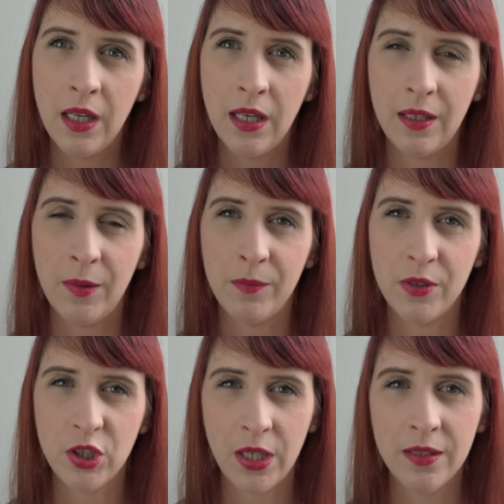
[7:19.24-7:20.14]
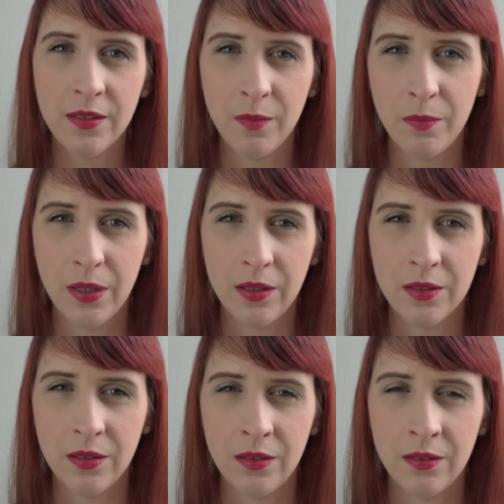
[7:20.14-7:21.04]
ähm, Stände sind mit
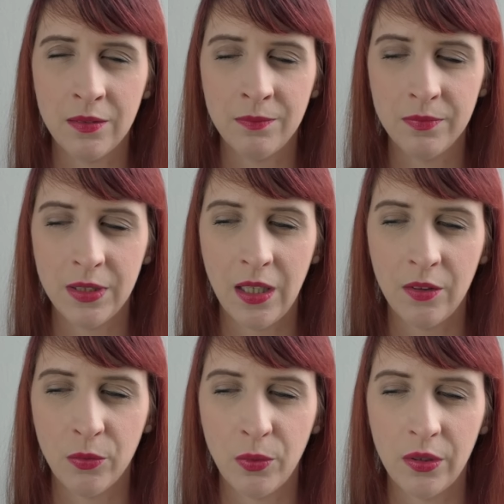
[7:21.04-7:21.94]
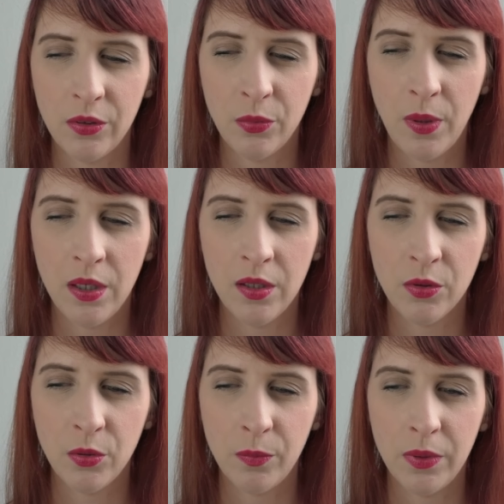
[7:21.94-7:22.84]
ähm, ja so Accessoires
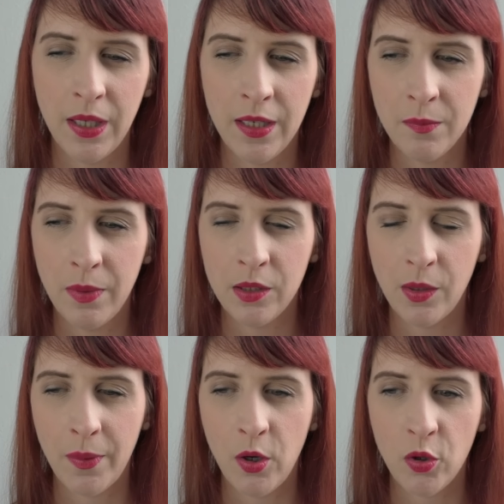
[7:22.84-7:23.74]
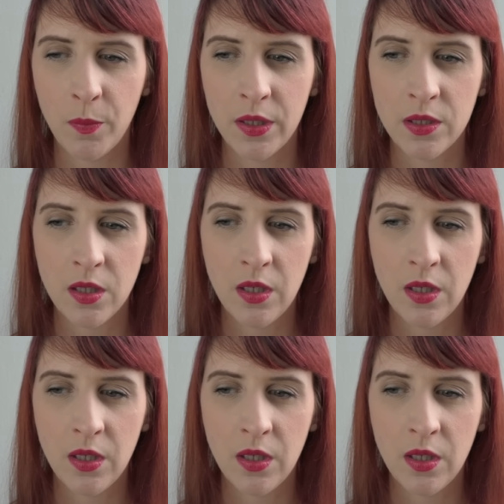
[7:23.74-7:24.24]
und mit Handmade, aber auch mit